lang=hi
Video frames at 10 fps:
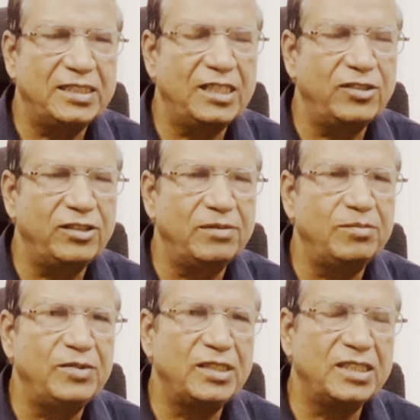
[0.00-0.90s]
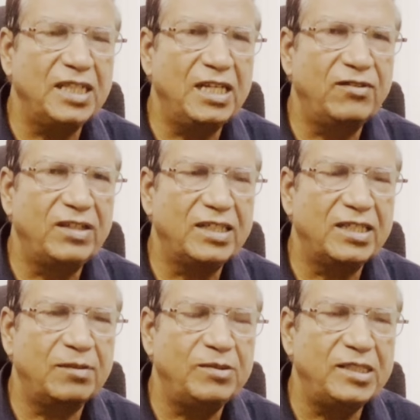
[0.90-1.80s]
चिलीडन इसके अलावा
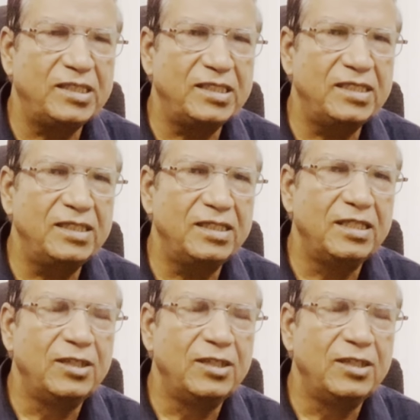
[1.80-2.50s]
अगर आप देते हैं